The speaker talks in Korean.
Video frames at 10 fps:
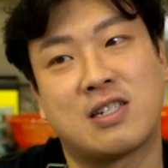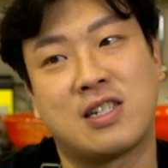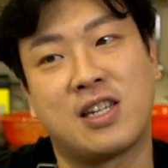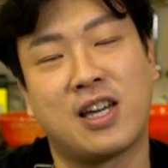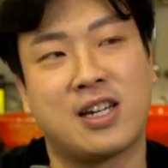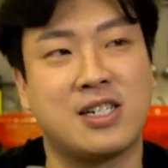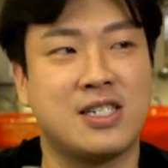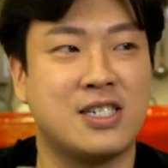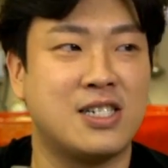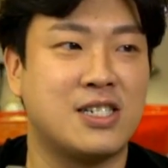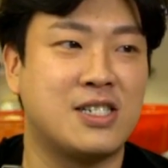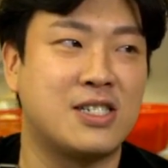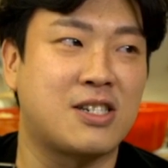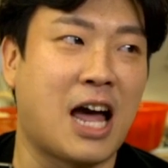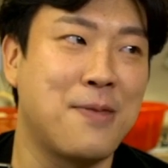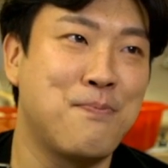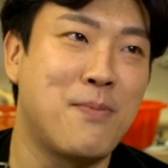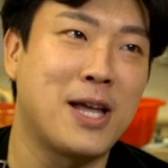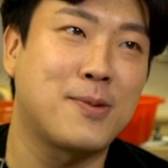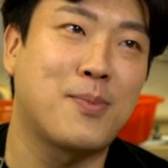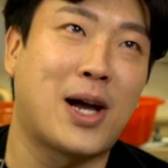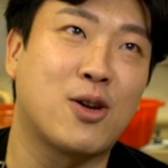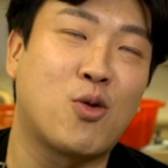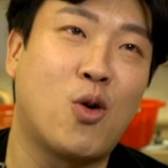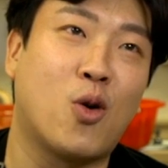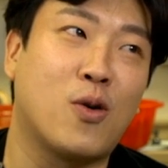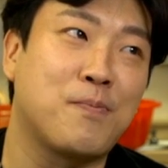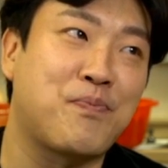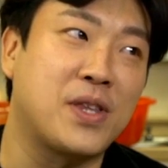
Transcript: 이게 그 단맛 말고